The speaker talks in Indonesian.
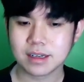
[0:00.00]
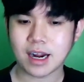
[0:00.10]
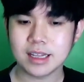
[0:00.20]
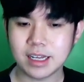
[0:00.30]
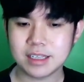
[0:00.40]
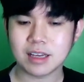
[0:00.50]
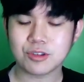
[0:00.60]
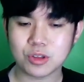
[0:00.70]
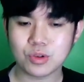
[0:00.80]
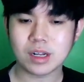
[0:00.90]
Karena ini
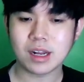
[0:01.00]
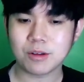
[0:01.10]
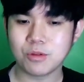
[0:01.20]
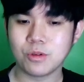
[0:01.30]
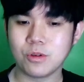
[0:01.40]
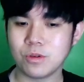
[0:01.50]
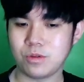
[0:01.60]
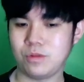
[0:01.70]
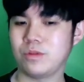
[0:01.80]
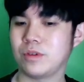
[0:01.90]
satu-satunya lagu
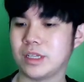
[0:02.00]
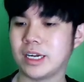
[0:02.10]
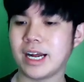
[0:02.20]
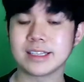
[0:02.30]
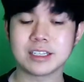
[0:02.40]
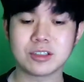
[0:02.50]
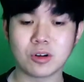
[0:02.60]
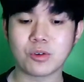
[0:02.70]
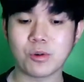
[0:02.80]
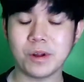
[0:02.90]
dari artis
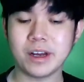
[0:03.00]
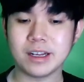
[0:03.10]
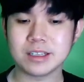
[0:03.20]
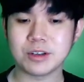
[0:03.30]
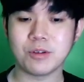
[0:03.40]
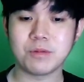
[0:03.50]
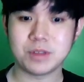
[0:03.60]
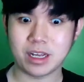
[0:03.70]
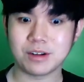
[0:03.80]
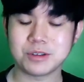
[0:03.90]
non Korea, so
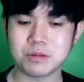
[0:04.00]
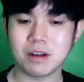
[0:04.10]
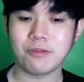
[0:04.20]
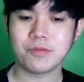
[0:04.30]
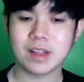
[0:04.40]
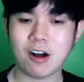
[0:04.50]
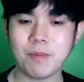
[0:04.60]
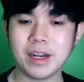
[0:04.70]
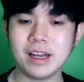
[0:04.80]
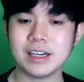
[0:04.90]
Taylor Swift. How
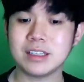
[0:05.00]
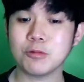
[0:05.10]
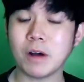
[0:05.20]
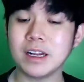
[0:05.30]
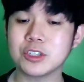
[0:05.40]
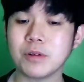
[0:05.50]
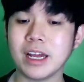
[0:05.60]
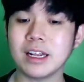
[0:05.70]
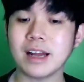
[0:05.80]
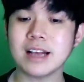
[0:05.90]
many years did Wendy
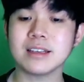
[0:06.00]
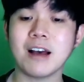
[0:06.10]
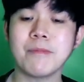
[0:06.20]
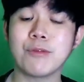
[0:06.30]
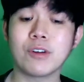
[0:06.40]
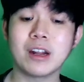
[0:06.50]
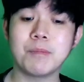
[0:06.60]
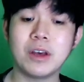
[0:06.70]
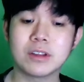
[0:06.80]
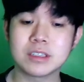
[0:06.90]
train in SM before
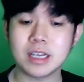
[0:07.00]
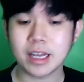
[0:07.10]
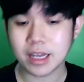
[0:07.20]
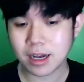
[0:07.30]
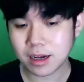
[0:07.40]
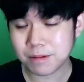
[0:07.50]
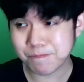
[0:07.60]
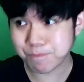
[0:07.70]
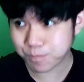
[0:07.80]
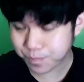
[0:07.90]
debuting? Ya,
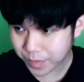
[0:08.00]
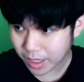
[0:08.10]
um,